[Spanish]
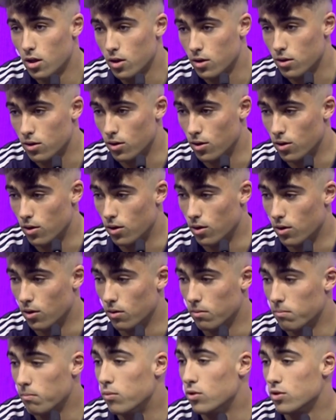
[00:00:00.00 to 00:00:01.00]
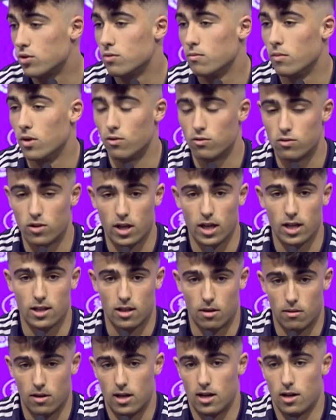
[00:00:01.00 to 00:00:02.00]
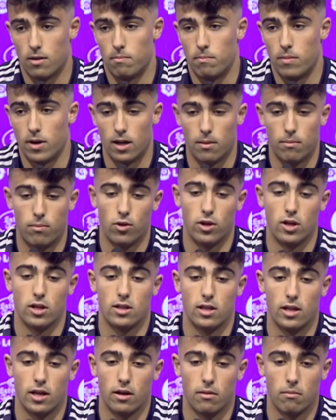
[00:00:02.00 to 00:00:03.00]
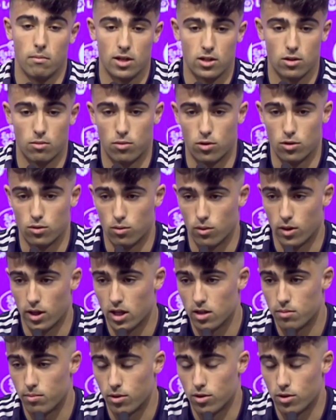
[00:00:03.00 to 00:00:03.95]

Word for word: Yo pues me gustaría trabajar para poder tener más oportunidades, pero